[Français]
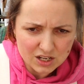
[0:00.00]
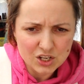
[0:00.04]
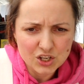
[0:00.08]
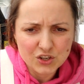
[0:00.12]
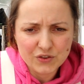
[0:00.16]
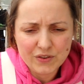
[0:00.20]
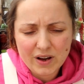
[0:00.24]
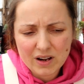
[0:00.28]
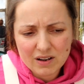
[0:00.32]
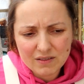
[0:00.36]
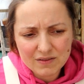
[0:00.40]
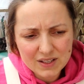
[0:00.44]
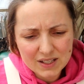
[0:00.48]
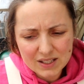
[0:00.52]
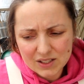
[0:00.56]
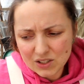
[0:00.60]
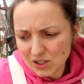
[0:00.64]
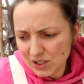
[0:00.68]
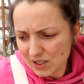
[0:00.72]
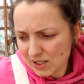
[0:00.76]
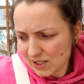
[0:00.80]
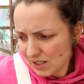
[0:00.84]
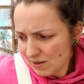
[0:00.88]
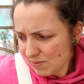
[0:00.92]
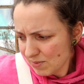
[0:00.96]
Je vais enlever ça
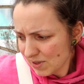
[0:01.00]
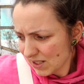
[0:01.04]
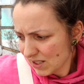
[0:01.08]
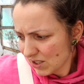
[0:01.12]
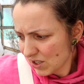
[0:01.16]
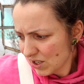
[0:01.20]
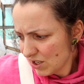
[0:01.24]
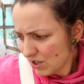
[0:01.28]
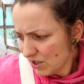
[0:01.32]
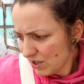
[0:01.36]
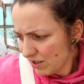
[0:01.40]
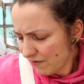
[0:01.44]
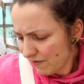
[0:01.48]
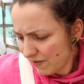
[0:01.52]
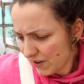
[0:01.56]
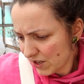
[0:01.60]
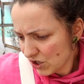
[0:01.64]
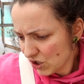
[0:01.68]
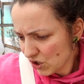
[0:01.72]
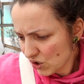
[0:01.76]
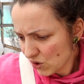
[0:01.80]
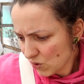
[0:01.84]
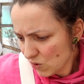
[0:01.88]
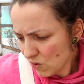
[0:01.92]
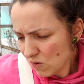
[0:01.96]
ici parce que là, il fait
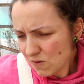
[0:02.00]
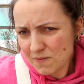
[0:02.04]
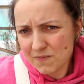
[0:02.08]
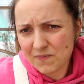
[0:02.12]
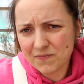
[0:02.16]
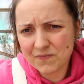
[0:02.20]
chaud.